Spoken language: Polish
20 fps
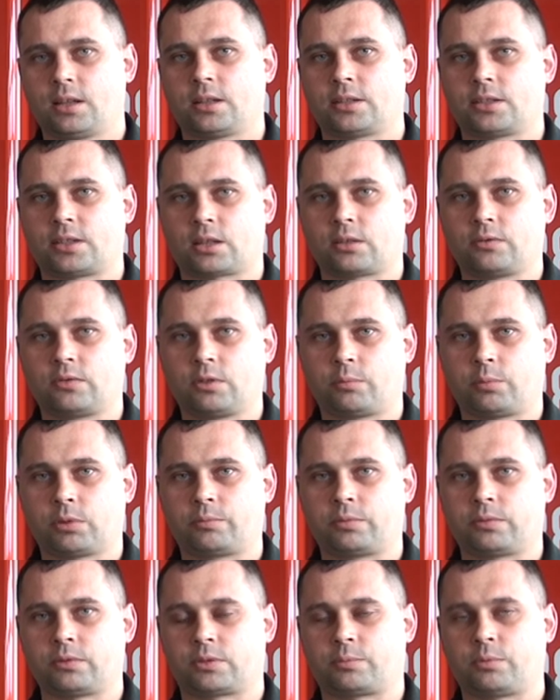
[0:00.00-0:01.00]
zarówno pod,
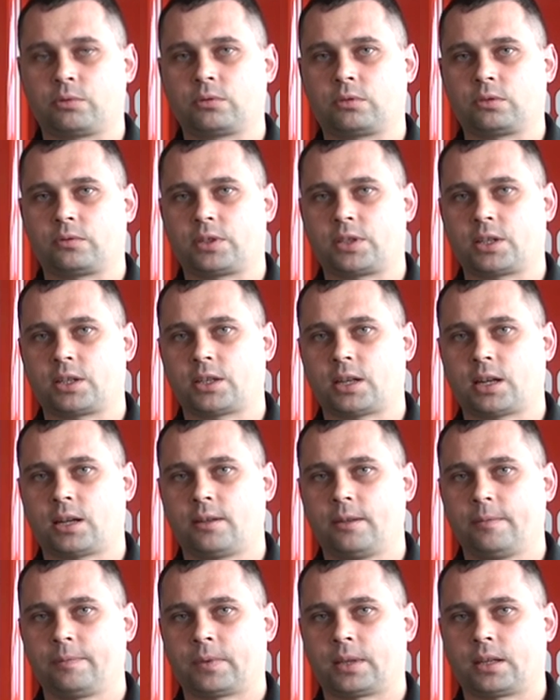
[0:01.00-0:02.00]
z punktu widzenia
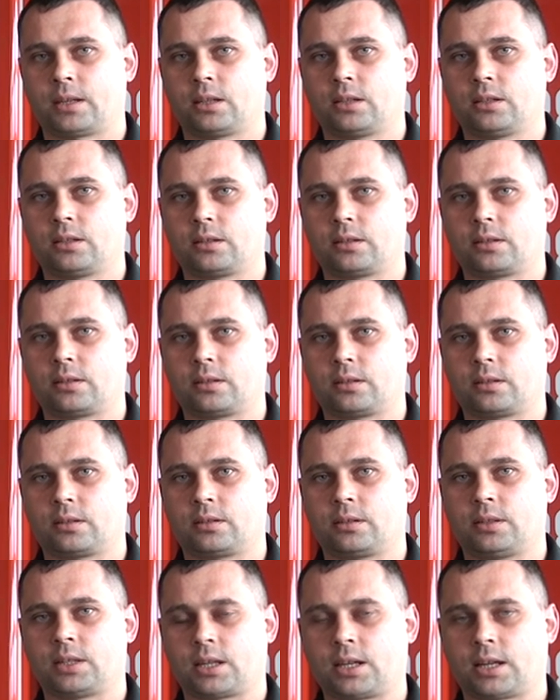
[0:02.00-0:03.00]

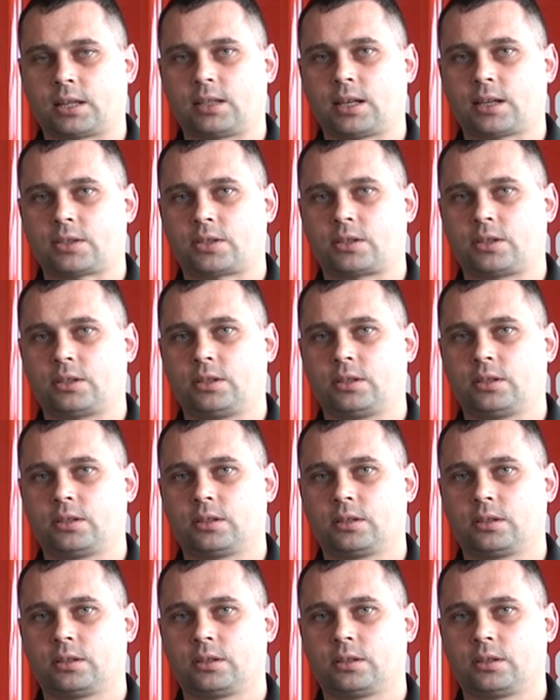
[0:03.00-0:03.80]
degradacji